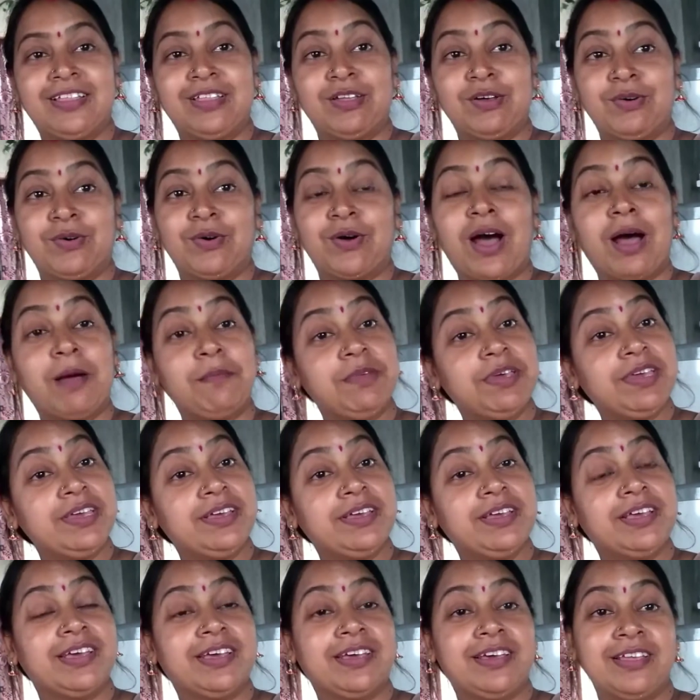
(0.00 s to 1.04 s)
তো আমি
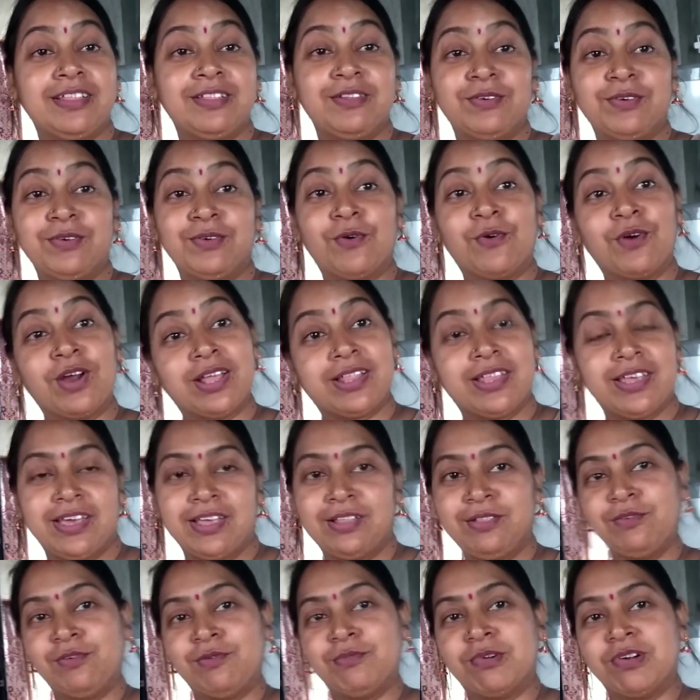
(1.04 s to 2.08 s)
কিন্তু গোড়া থেকে
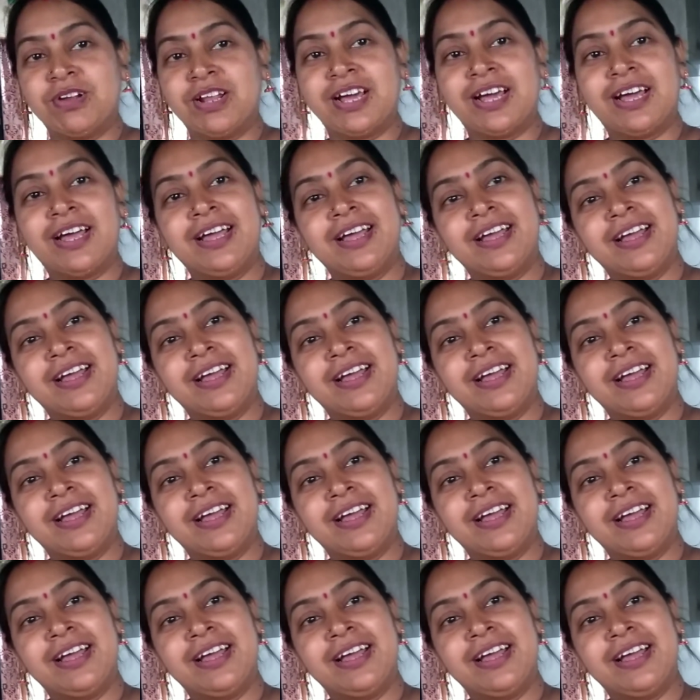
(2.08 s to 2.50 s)
তুলব না